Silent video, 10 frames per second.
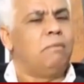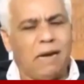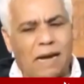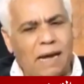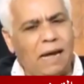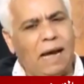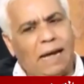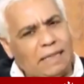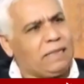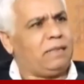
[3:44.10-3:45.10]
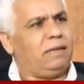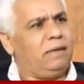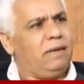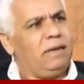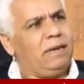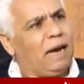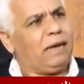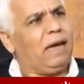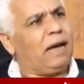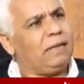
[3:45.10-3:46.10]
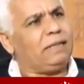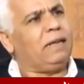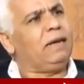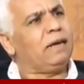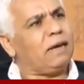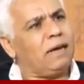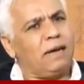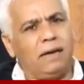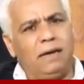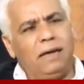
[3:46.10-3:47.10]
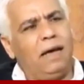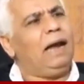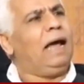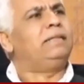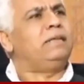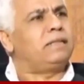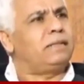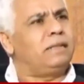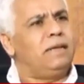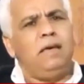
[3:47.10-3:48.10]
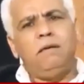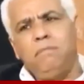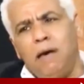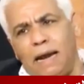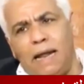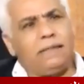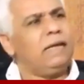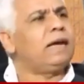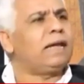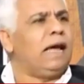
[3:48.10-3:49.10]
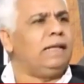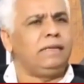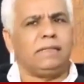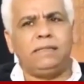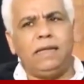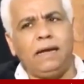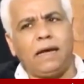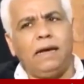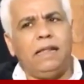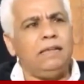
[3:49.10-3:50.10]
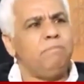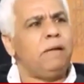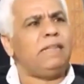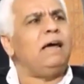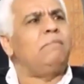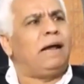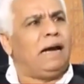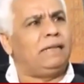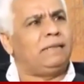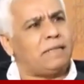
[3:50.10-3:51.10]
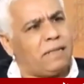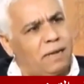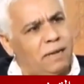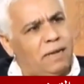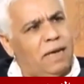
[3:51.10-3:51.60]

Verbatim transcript: مملكه حديثه نحكي على التاريخ الحديث معنى التاريخ الحديث التاريخ الذي بدا مع الحداثه